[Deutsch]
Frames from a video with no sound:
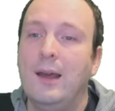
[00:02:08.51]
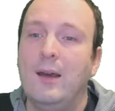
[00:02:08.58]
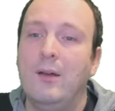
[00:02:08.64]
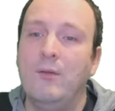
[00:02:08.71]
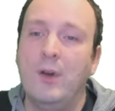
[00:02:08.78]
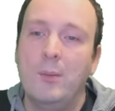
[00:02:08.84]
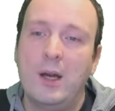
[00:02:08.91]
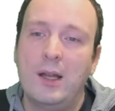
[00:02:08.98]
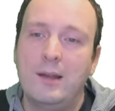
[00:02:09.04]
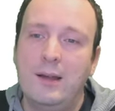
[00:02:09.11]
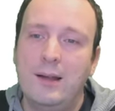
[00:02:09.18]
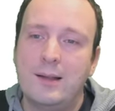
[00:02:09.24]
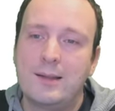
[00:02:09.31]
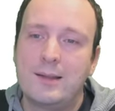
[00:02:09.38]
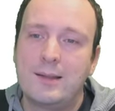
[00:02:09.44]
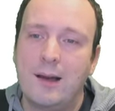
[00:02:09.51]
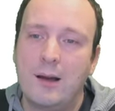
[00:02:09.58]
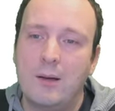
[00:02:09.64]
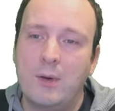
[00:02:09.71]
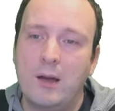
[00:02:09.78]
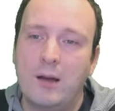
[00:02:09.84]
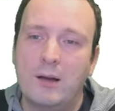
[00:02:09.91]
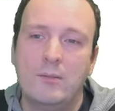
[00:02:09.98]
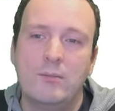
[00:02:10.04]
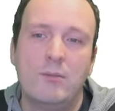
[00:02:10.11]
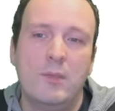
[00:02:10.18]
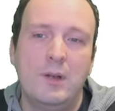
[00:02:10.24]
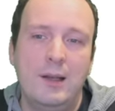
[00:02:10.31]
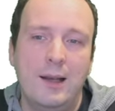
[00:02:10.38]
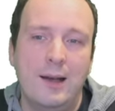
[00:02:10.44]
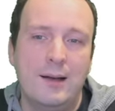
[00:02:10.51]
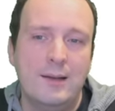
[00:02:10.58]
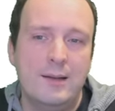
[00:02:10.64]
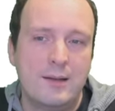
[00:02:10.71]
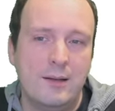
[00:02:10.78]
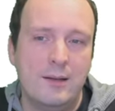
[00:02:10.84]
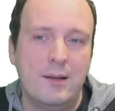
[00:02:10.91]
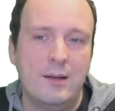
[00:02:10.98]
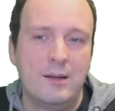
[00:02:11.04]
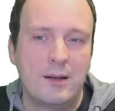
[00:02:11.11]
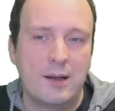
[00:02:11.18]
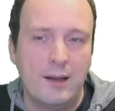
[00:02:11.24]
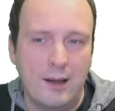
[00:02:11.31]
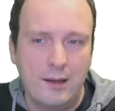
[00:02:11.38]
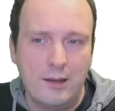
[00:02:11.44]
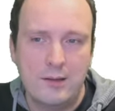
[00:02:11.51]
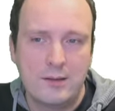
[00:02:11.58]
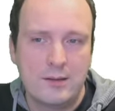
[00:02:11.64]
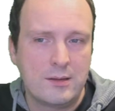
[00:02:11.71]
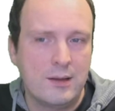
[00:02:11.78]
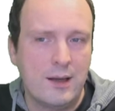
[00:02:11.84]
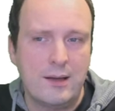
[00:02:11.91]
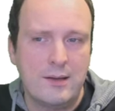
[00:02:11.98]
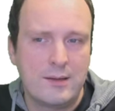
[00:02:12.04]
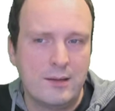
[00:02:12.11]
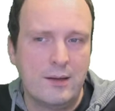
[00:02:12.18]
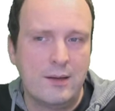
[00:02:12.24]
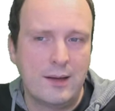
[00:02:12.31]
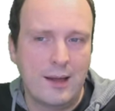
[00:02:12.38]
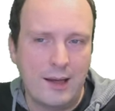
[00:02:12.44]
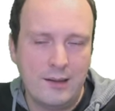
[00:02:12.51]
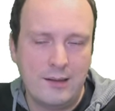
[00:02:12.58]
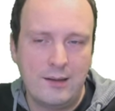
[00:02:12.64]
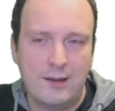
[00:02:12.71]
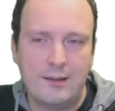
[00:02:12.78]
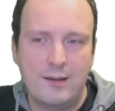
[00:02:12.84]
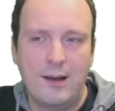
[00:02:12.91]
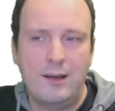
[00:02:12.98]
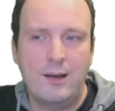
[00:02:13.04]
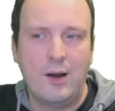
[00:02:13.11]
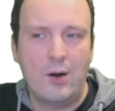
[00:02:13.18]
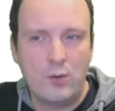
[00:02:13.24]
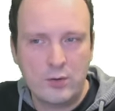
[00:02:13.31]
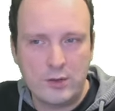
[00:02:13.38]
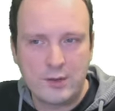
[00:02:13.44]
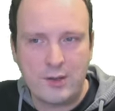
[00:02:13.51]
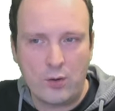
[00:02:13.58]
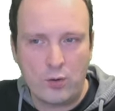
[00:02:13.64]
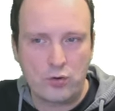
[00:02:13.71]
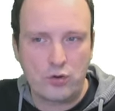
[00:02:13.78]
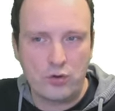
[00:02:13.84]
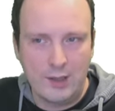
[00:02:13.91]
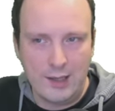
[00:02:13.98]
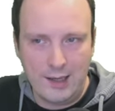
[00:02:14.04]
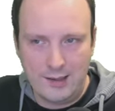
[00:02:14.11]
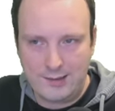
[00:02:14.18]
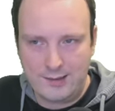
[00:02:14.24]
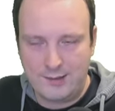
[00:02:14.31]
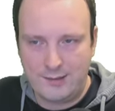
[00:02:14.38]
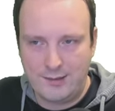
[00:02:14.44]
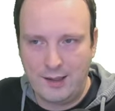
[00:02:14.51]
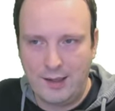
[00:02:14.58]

Wenn man jetzt aber die einzelnen Clients, die einzelnen Rechnerteile austauschen lässt,